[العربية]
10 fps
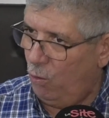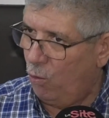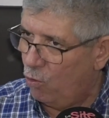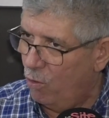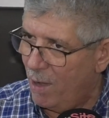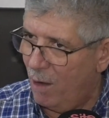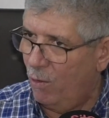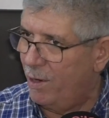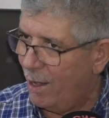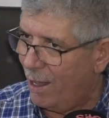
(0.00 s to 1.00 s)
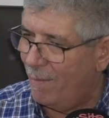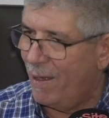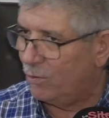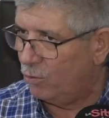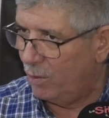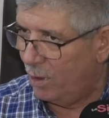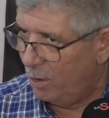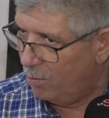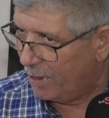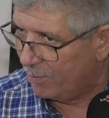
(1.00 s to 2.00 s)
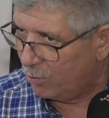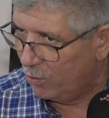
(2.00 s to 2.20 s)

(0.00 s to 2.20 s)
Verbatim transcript: الحكومه والنقابات اللي ممكن